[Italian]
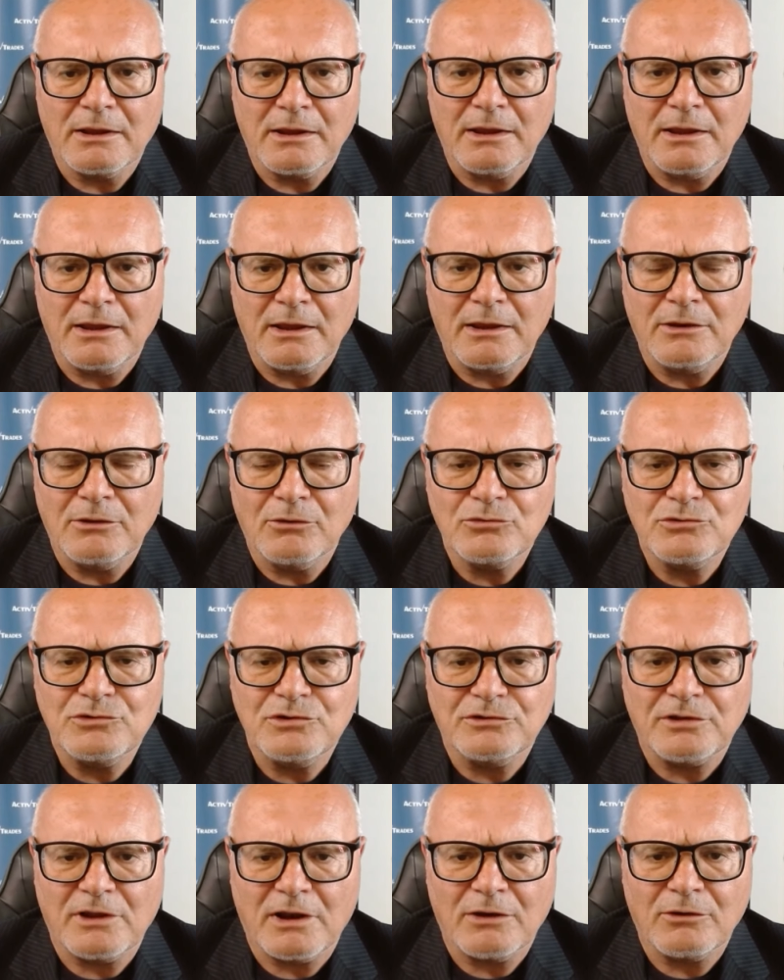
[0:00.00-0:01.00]
che non
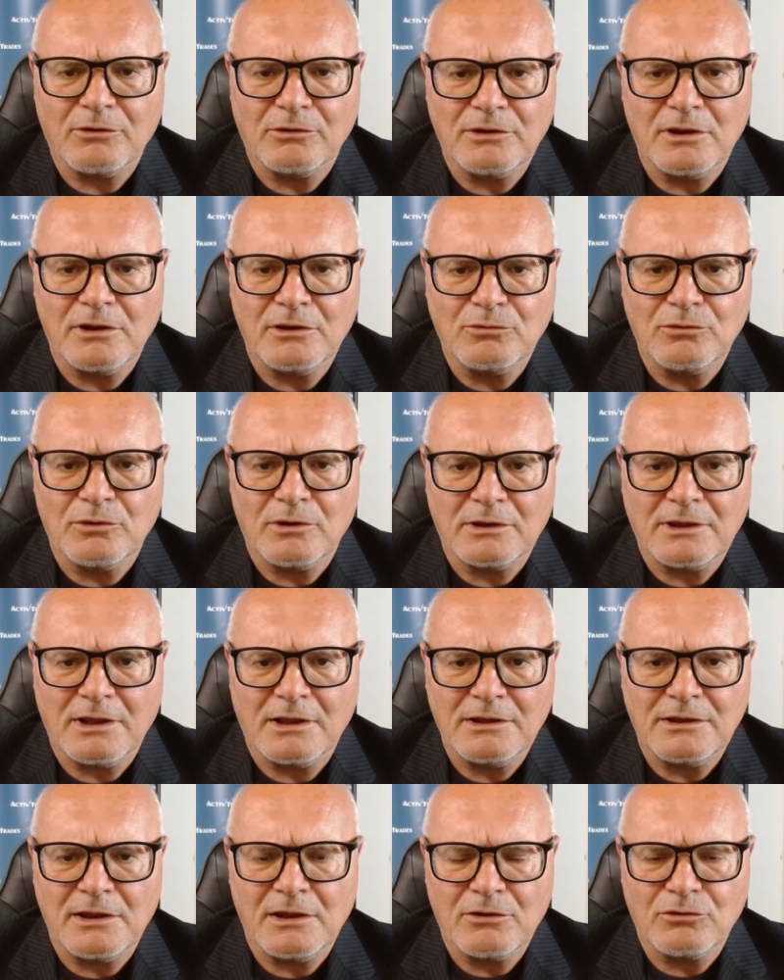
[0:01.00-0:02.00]
ci saranno addirittura
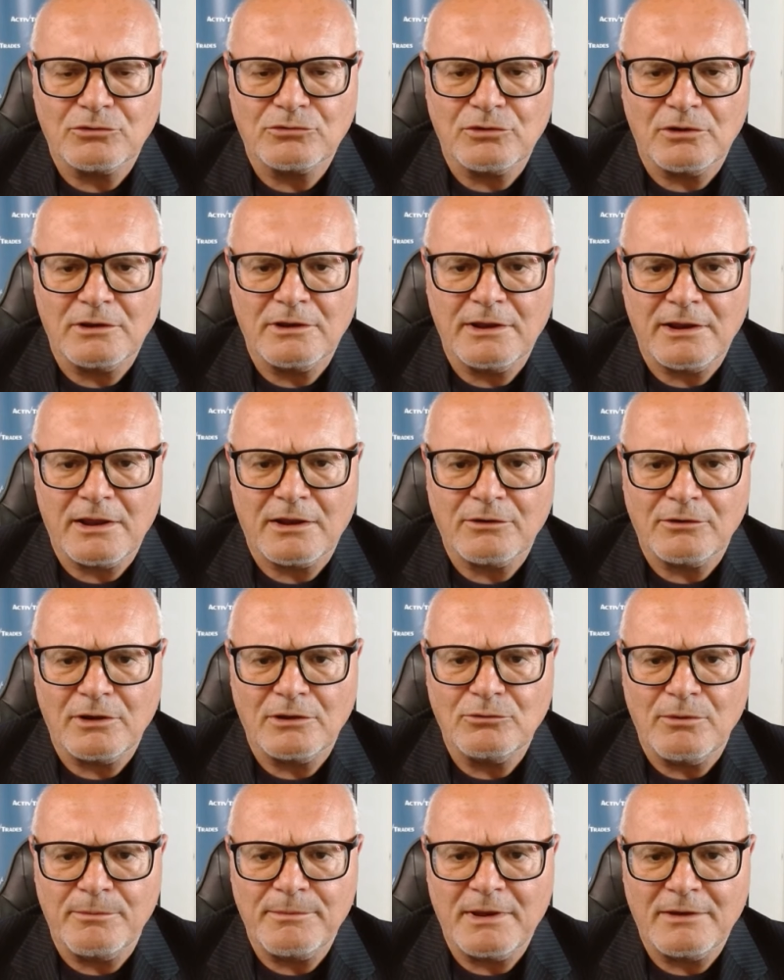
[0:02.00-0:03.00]
tagli del costo del denaro
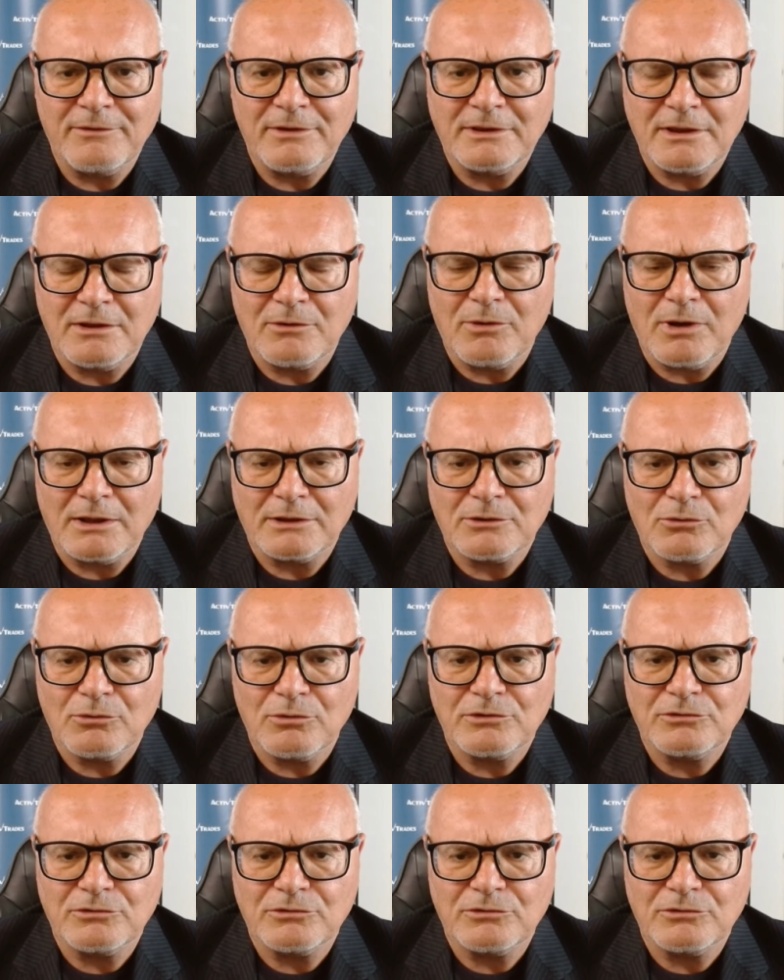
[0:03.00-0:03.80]
nel 2024.